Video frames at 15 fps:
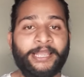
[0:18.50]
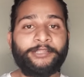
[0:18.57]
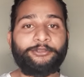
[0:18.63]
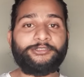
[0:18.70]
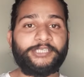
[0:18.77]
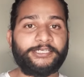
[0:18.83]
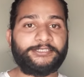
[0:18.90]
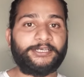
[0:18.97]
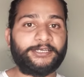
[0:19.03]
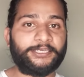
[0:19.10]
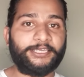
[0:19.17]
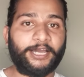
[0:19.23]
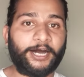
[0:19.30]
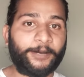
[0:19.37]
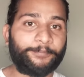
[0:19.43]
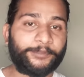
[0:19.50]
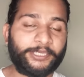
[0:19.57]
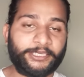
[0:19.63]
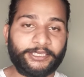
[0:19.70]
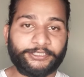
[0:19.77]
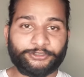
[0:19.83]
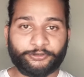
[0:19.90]
तो जैसा कि आपके
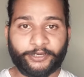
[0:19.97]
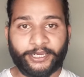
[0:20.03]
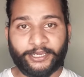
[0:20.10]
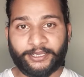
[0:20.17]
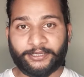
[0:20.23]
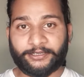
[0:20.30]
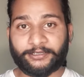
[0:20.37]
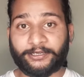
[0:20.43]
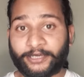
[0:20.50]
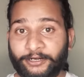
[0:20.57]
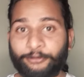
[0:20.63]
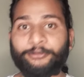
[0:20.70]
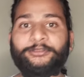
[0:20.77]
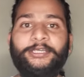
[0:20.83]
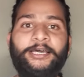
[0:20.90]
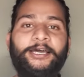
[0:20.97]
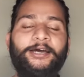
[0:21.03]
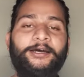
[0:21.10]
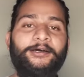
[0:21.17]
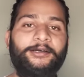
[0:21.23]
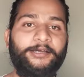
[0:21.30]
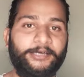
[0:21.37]
जो है घर होता
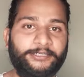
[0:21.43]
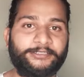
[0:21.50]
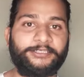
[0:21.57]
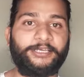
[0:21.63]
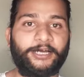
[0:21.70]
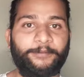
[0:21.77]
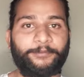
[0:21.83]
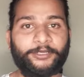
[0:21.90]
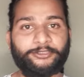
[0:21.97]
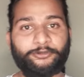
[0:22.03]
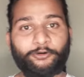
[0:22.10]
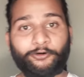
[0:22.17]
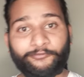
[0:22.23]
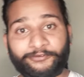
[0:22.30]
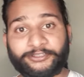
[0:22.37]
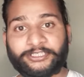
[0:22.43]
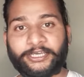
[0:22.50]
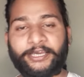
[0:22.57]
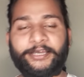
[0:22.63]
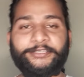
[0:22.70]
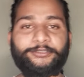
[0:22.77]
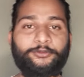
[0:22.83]
है घर से आपका जो ऑफिस
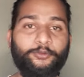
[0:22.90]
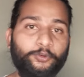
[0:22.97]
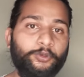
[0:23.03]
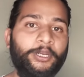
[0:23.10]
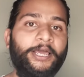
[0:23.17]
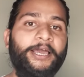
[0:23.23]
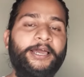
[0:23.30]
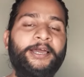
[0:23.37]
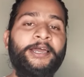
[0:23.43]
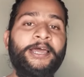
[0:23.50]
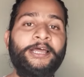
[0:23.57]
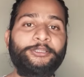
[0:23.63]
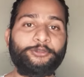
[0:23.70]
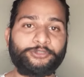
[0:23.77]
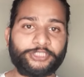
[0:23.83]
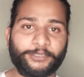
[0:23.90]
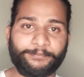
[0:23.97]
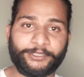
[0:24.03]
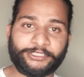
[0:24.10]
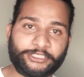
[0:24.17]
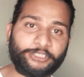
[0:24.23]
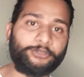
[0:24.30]
है स्कूल है तो उसके
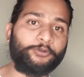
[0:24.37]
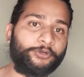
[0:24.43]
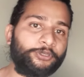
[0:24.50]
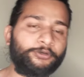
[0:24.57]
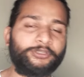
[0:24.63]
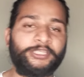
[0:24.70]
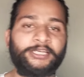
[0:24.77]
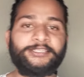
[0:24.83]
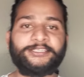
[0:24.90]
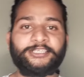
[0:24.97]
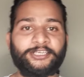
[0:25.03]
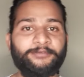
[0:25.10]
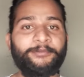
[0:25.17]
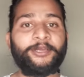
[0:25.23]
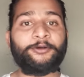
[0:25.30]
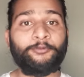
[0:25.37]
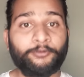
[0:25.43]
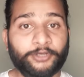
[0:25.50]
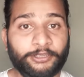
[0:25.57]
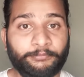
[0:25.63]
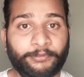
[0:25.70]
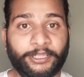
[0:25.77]
बीच की दूरी होती है ना जैसे कि मैं कहूँ
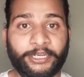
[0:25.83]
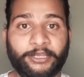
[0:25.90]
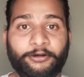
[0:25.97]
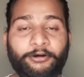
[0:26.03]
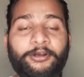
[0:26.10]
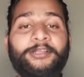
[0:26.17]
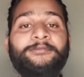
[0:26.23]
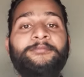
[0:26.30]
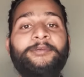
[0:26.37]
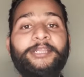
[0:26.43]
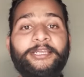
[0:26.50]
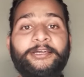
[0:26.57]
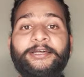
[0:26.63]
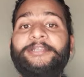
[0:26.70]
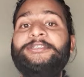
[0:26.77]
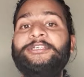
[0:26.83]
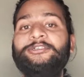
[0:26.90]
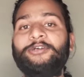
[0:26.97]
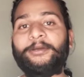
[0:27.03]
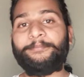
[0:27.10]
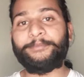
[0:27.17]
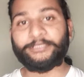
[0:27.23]
कि मेरे कॉलेज मेरे घर से जो
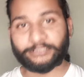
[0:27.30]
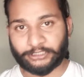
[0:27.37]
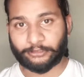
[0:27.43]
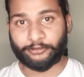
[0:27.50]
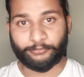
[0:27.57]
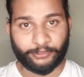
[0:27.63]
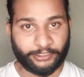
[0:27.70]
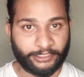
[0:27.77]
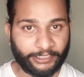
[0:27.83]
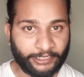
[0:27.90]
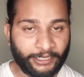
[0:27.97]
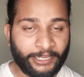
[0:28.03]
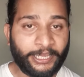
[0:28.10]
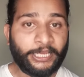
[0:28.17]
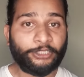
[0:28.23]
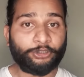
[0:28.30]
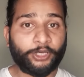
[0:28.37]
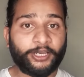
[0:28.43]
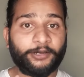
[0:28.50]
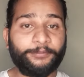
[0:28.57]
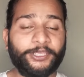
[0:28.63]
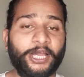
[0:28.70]
है बीस किलोमीटर है तो क्या
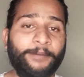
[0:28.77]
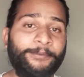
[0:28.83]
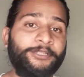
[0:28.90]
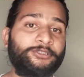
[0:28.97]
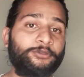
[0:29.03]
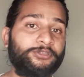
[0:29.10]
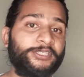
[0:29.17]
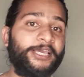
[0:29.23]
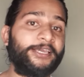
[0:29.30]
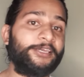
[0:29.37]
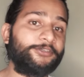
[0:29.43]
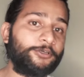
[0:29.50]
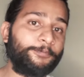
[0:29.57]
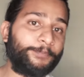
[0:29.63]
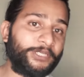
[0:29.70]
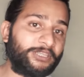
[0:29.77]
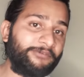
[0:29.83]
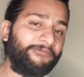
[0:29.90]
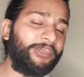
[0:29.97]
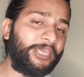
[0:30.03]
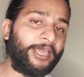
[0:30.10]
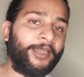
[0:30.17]
कभी आपने सोचा है कि जो
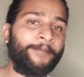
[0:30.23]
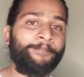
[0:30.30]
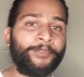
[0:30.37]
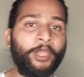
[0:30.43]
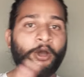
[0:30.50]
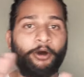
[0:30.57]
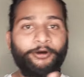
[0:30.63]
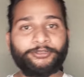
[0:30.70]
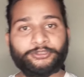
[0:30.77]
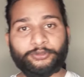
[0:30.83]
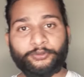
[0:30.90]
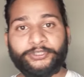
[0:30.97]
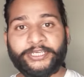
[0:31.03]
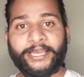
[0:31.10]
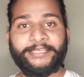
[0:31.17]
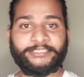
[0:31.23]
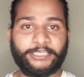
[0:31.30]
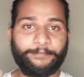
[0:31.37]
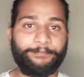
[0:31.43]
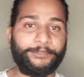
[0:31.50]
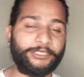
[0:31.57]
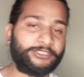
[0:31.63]
पृथ्वी है और सूर्य है इसके
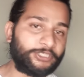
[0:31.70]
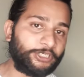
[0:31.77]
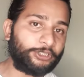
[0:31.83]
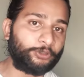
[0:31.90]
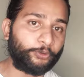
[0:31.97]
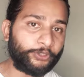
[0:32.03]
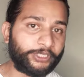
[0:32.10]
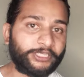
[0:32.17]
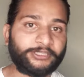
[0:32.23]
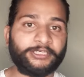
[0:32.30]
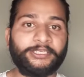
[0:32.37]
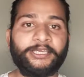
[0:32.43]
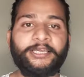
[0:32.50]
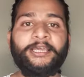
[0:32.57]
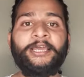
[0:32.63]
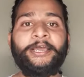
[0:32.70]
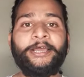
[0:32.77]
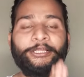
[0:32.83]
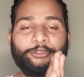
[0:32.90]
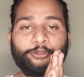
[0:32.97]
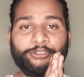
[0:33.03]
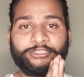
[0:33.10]
बीच की दूरी कितनी है
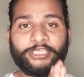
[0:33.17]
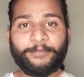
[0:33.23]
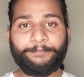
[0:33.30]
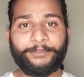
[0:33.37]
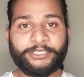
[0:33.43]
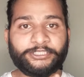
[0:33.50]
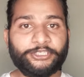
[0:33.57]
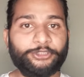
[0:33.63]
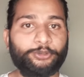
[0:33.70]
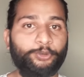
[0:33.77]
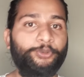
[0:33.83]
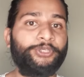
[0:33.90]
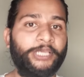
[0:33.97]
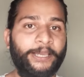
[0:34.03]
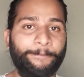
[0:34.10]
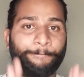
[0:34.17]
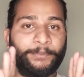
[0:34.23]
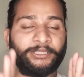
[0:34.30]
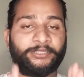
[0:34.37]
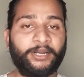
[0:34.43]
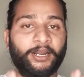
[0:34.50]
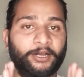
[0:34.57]
तो इसके बीच की दूरी है
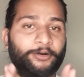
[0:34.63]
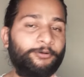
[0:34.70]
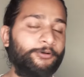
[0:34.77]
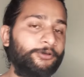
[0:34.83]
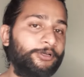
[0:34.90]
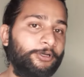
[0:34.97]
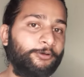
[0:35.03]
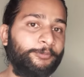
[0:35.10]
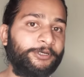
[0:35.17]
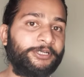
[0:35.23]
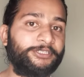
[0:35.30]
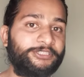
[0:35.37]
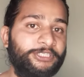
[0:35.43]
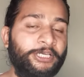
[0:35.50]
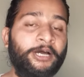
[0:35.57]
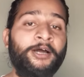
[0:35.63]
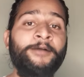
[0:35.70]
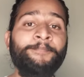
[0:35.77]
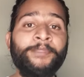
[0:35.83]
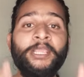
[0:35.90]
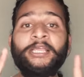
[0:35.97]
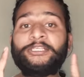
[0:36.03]
पंद्रह करोड़ किलोमीटर जी हाँ
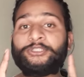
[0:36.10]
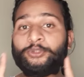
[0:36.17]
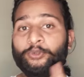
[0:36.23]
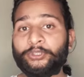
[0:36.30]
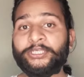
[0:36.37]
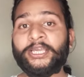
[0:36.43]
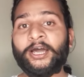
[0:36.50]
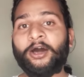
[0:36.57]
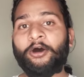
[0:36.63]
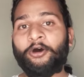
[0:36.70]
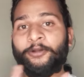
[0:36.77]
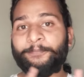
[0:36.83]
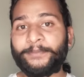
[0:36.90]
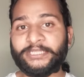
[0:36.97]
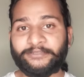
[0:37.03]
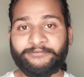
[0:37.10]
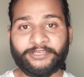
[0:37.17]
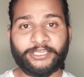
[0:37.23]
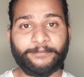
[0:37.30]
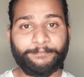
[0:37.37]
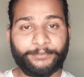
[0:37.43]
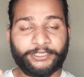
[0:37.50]
सूर्य और पृथ्वी
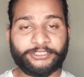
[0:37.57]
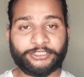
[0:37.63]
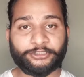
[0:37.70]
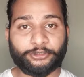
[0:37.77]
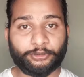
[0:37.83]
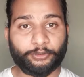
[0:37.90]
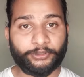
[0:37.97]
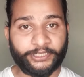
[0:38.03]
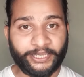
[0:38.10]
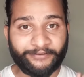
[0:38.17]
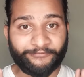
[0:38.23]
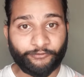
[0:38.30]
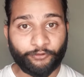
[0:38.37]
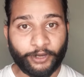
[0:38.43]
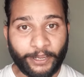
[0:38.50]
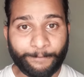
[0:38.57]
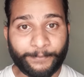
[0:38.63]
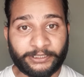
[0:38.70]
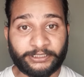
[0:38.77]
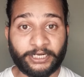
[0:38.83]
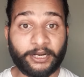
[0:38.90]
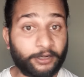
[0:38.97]
के बीच की जो दूरी है वो है
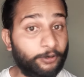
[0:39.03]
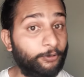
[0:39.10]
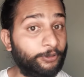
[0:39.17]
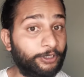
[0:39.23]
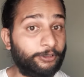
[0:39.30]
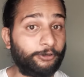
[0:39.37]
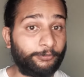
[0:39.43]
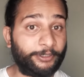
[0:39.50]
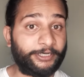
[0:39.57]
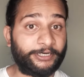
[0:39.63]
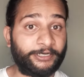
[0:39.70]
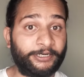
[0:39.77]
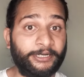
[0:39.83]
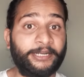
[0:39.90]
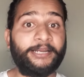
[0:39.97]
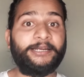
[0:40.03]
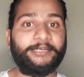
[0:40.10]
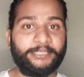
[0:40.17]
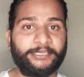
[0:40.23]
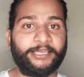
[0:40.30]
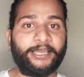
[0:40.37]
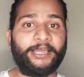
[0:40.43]
पंद्रह करोड़ किलोमीटर
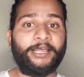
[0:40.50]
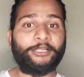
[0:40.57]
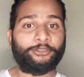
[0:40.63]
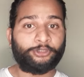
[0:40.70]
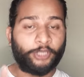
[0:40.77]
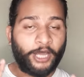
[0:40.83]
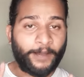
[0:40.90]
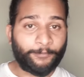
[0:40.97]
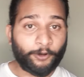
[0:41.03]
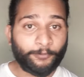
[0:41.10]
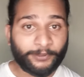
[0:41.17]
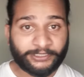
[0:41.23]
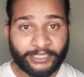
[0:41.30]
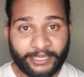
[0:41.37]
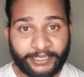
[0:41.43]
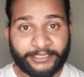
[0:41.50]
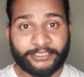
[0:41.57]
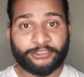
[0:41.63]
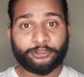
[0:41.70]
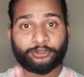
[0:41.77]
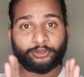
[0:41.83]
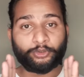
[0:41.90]
ठीक है तो आपको पता है कि
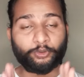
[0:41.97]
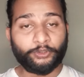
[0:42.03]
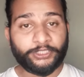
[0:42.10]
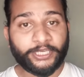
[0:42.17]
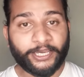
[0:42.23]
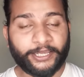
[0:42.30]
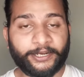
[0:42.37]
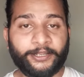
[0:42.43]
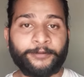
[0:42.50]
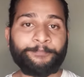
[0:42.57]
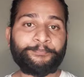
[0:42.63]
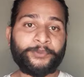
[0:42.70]
जो सूर्य है ना